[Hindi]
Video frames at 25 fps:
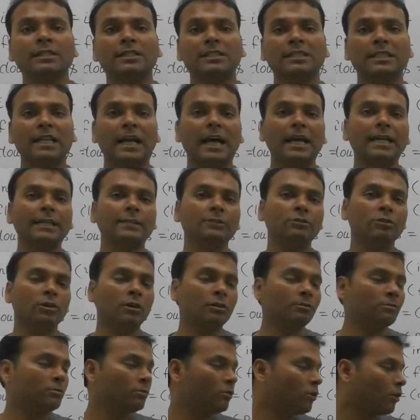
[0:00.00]
साइज
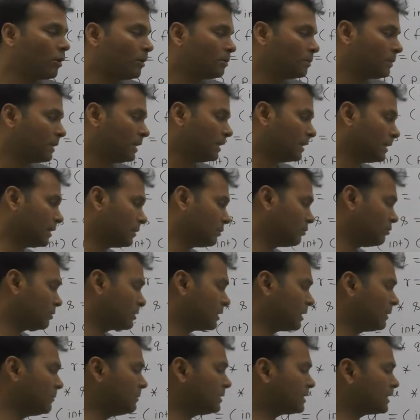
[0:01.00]
ऑफ ऑपरेटर तो
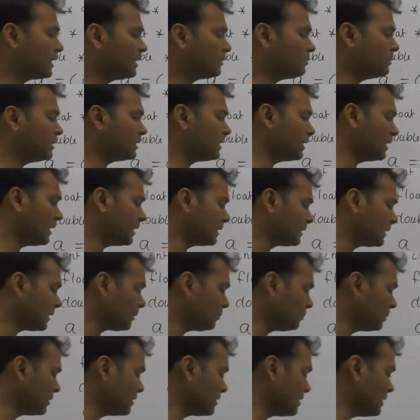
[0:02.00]
सेम इस केस में इसे
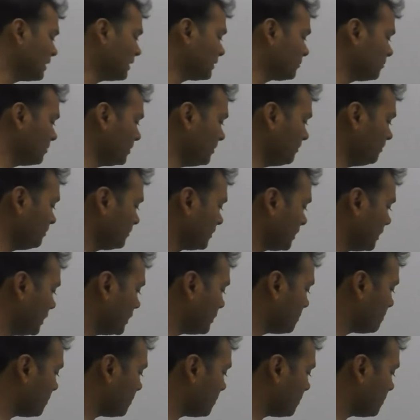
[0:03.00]
एग्जाम्पल की केस में इस